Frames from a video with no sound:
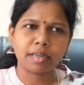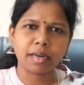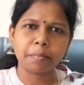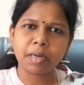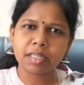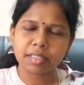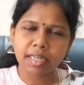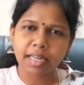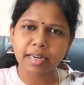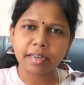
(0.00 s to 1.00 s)
அம்மாவுக்கு
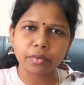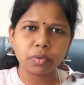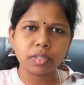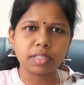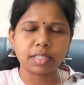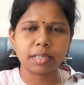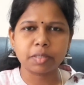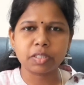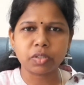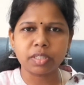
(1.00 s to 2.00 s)
தான் நிறைய ரோல் இருக்குது
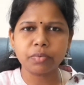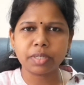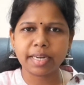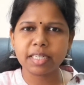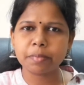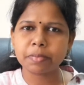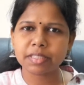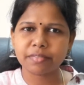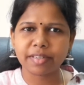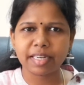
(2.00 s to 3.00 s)
அப்படின்னு சொல்லிட்டு ஒரு எயிட்டி
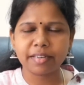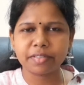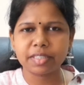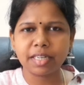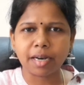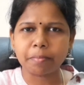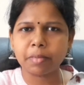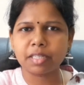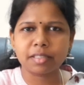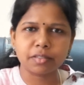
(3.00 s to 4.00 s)
பர்சன்ட் வேலையை வந்து
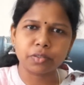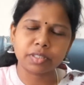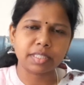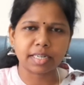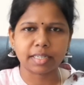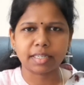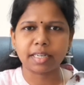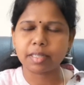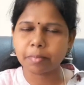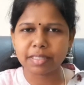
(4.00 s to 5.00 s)
அம்மாவுக்கு கொடுத்துடுறாங்க
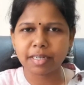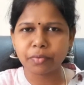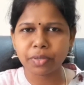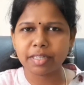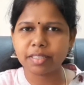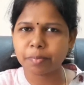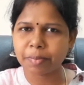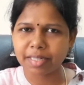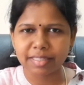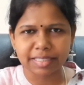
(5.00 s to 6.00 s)
அந்த மாதிரி ஒரு
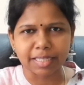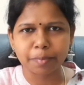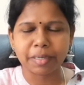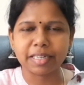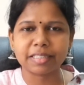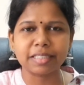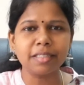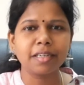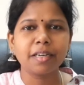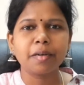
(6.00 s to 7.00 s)
எழுதப்படாத சட்டம் ஆயிடுச்சு
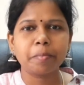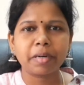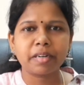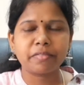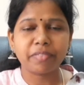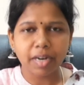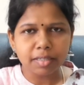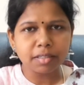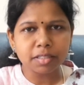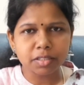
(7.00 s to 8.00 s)
பட்
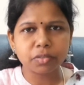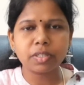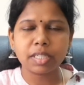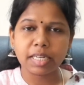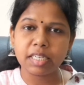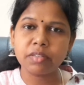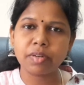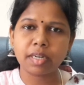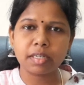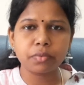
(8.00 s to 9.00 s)
ஃபாதர்ஸுக்கும் அதில்
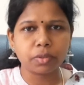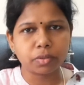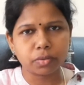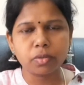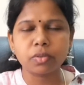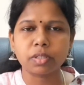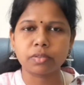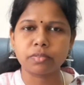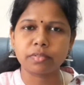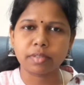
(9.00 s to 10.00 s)
ஈக்குவலான ஒரு ரோல் கொடுக்கணும்